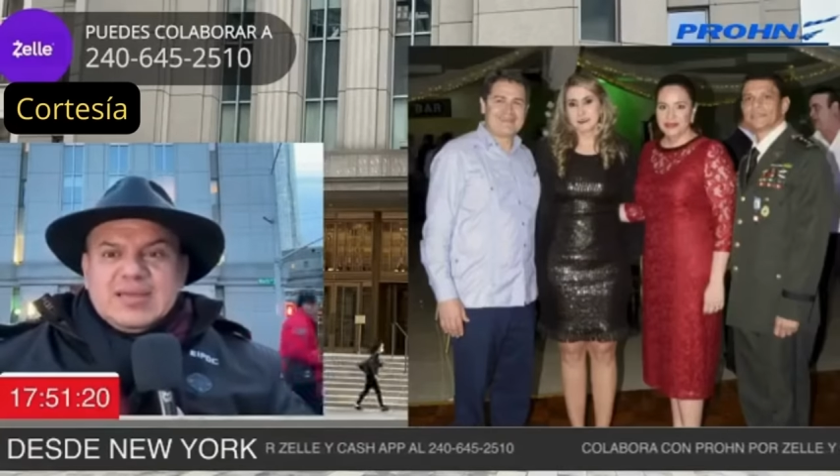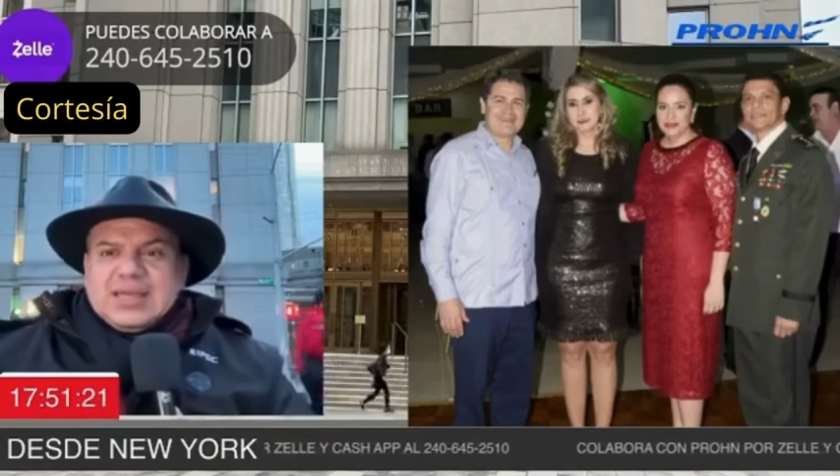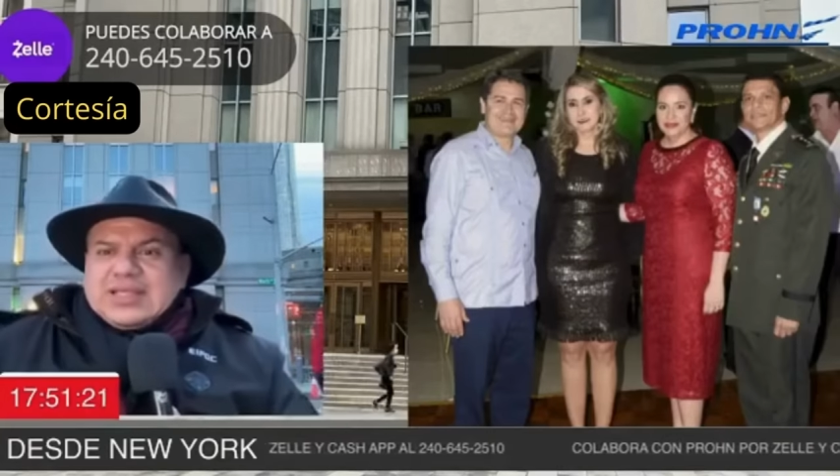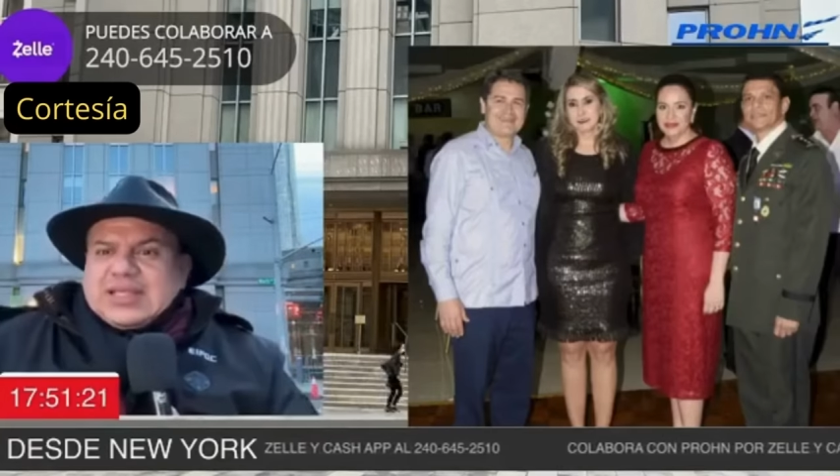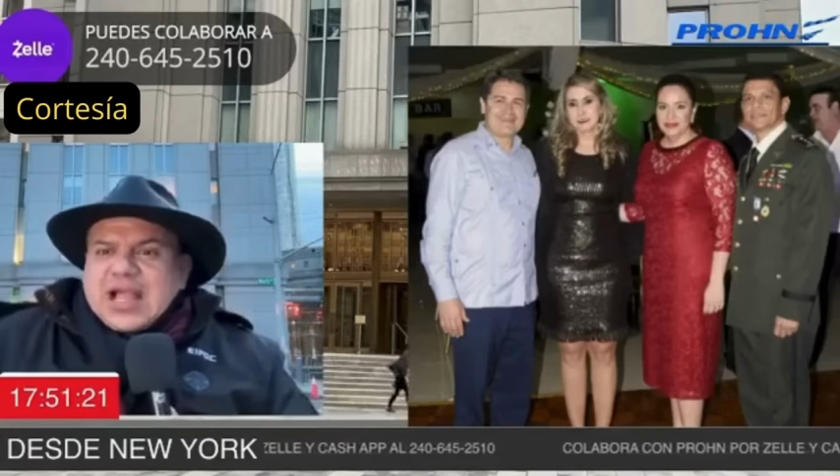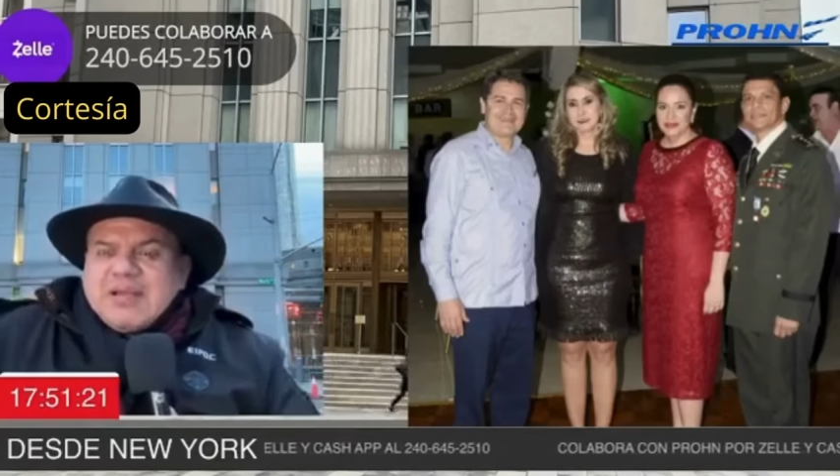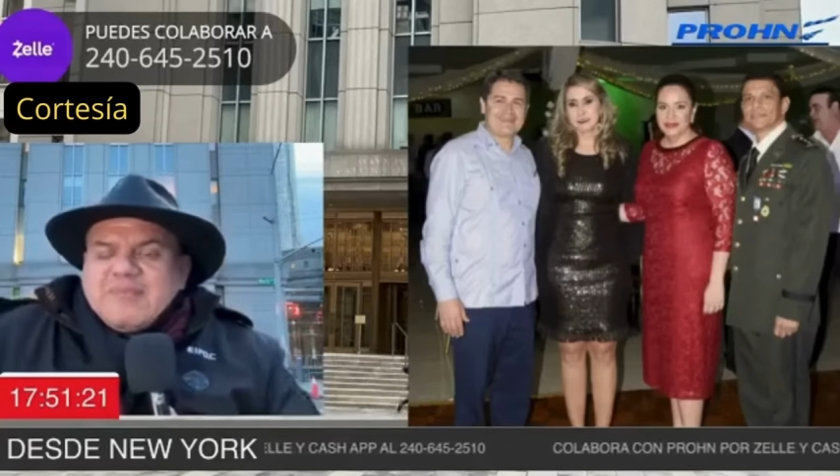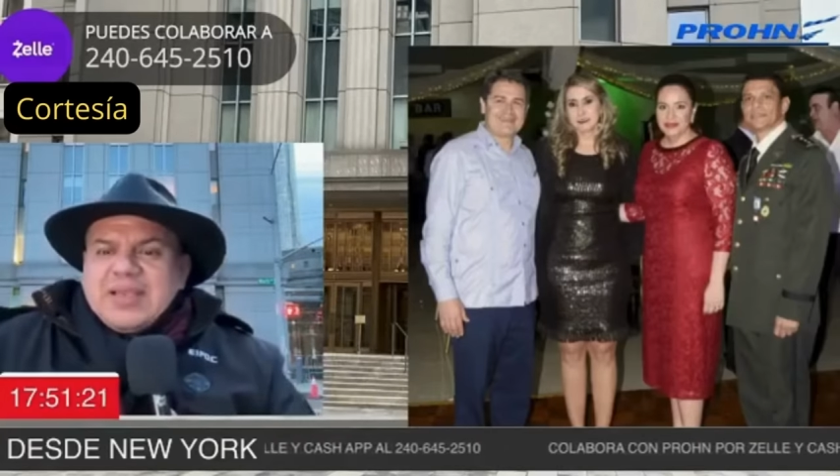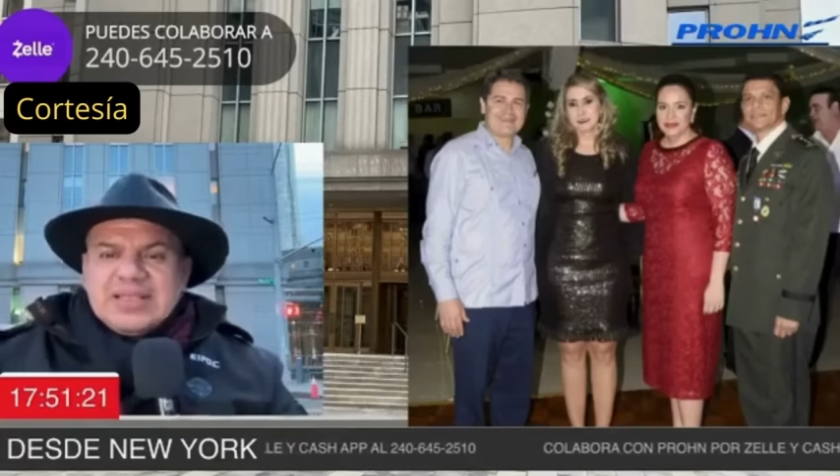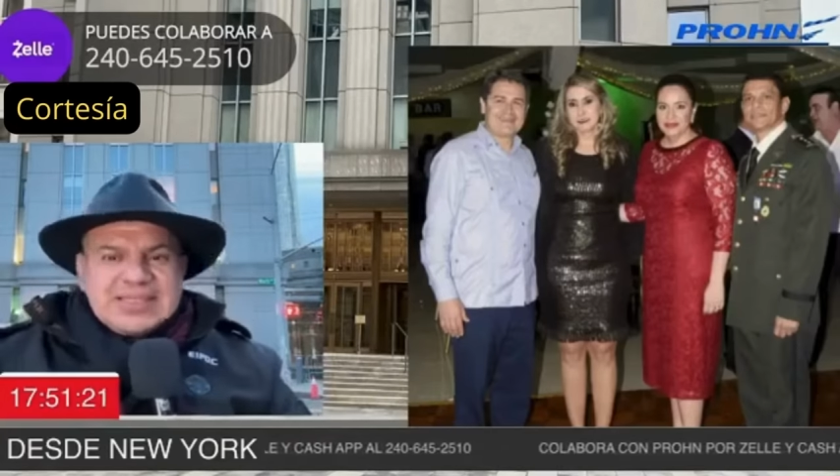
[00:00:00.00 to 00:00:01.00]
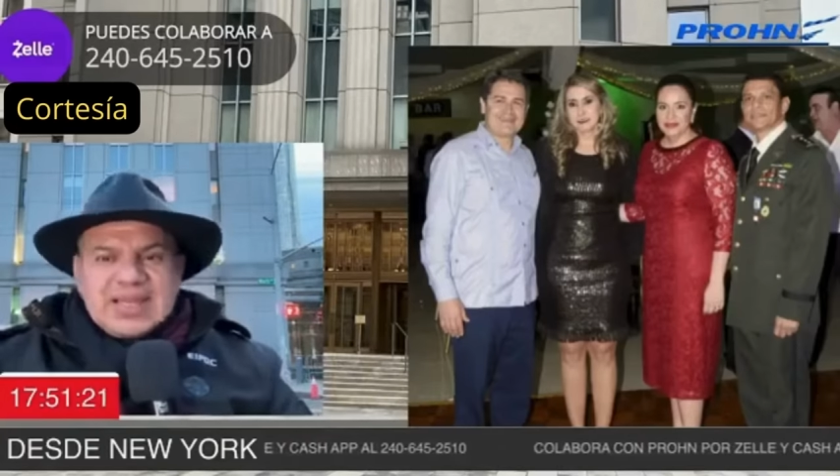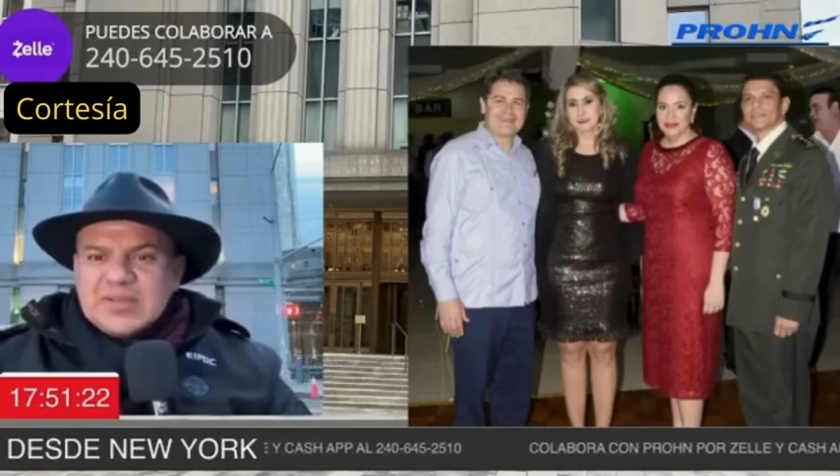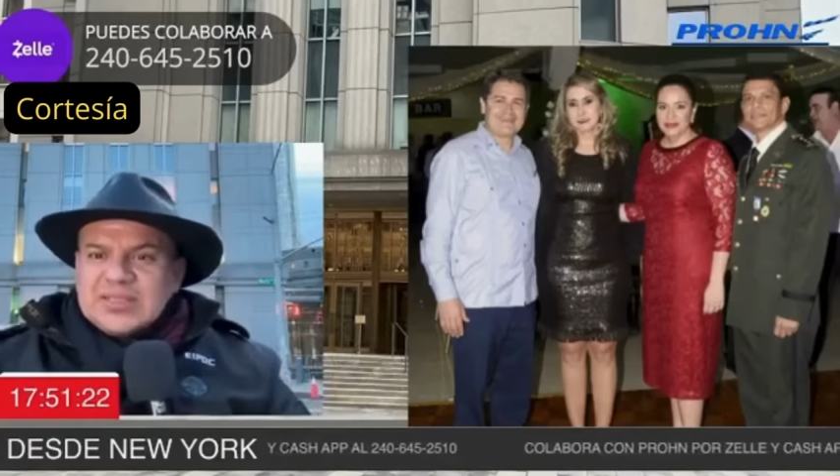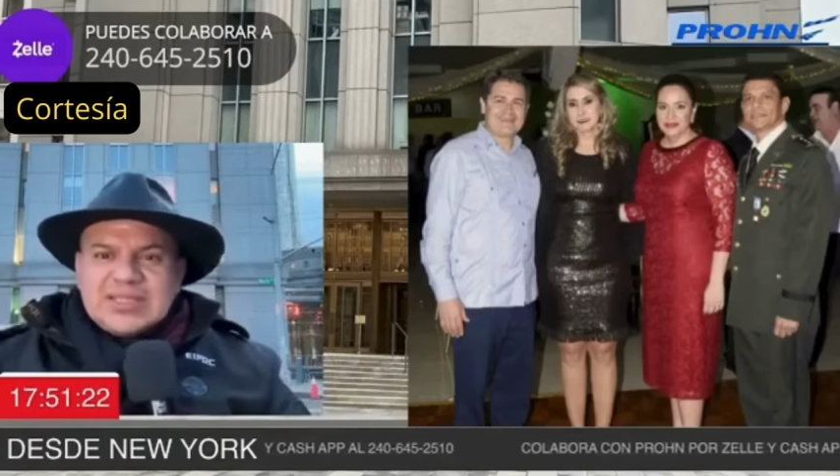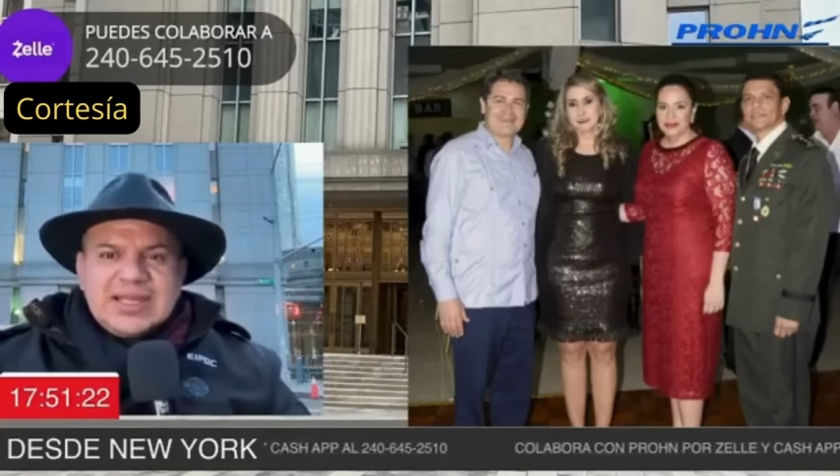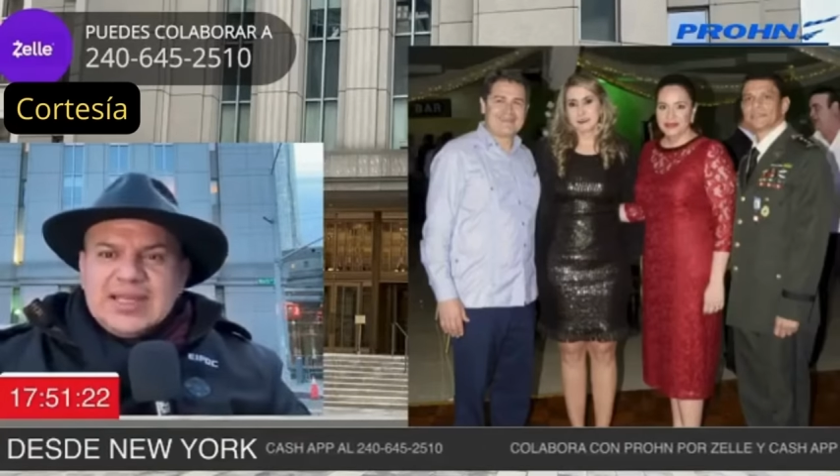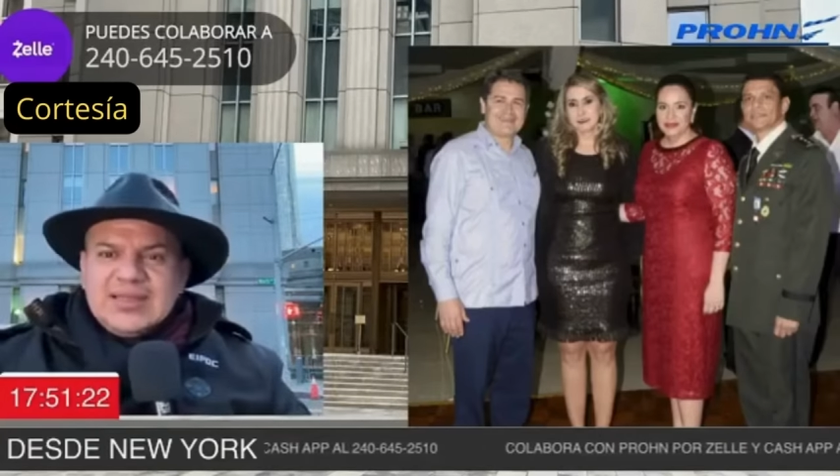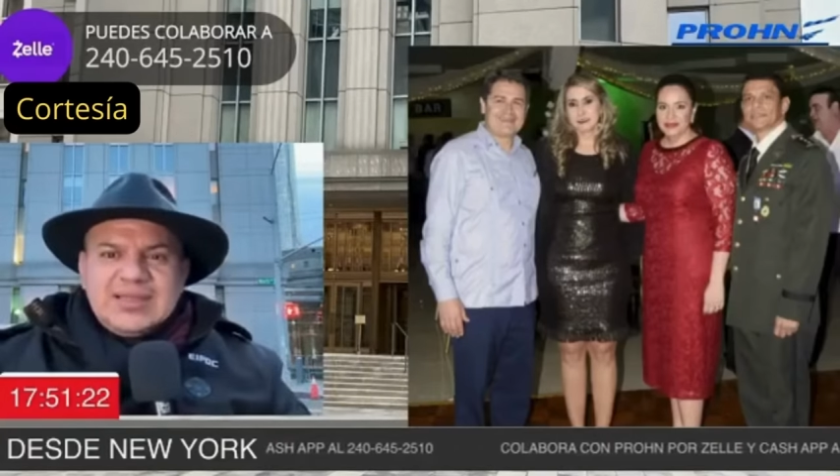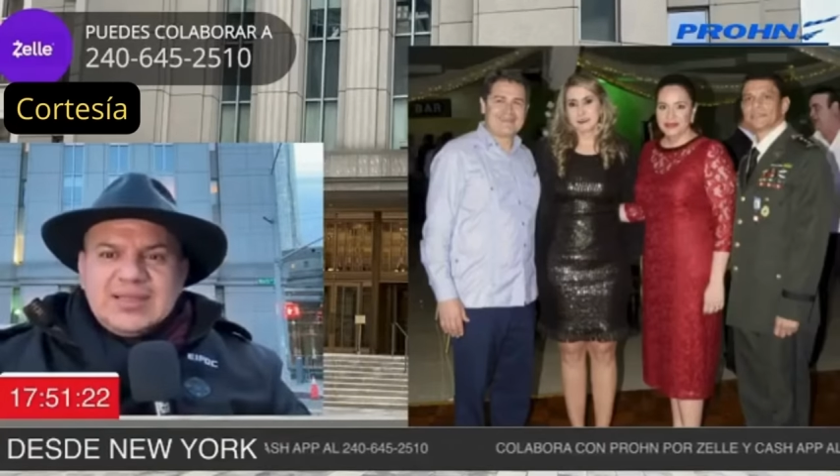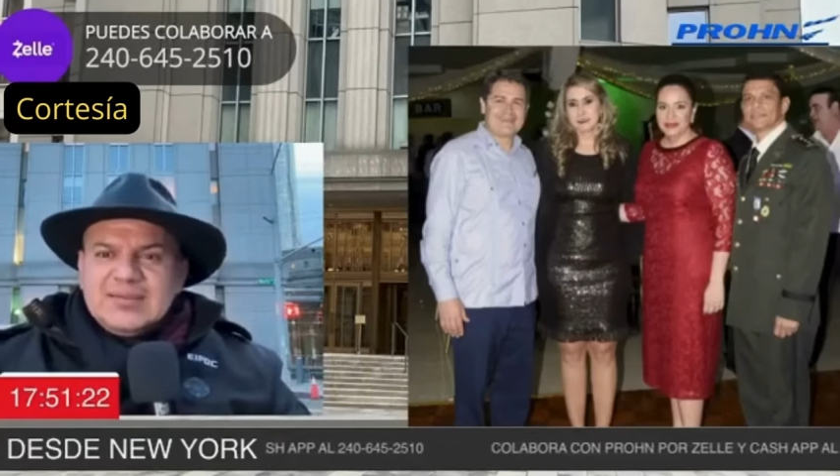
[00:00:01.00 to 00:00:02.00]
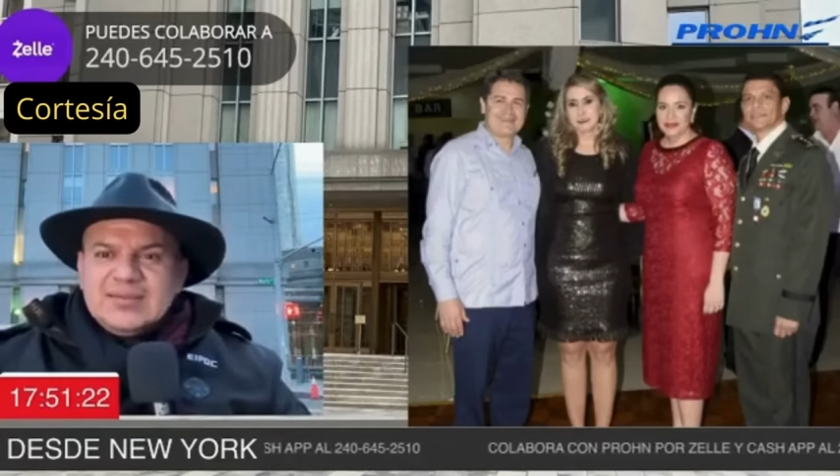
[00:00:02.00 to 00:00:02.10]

¿Qué estaban pensando esta gente?